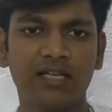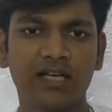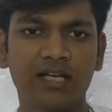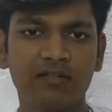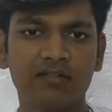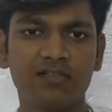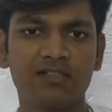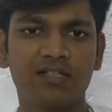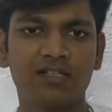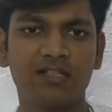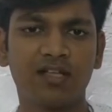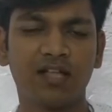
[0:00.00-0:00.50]

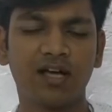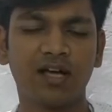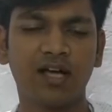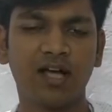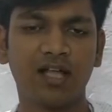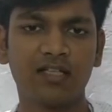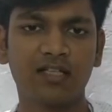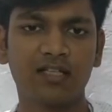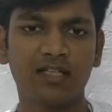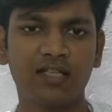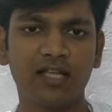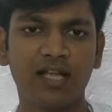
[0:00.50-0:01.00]
எண்ணெய் வச்சுருந்தாங்க
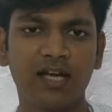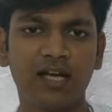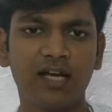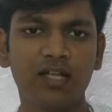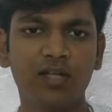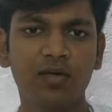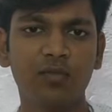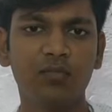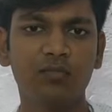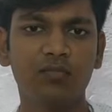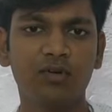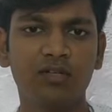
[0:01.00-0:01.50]
அந்த
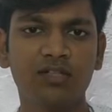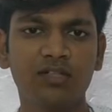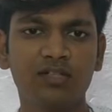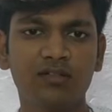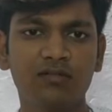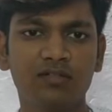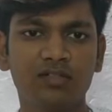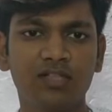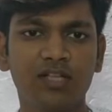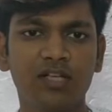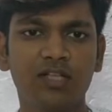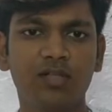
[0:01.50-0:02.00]
எண்ணெயும் வந்து
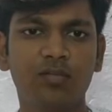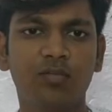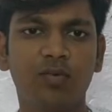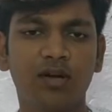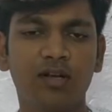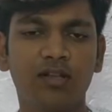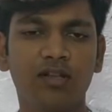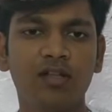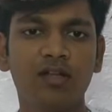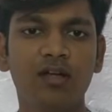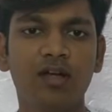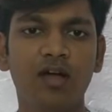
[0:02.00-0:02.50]
தீர்ந்து
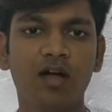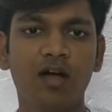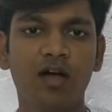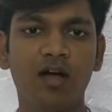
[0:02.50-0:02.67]
போயிடுது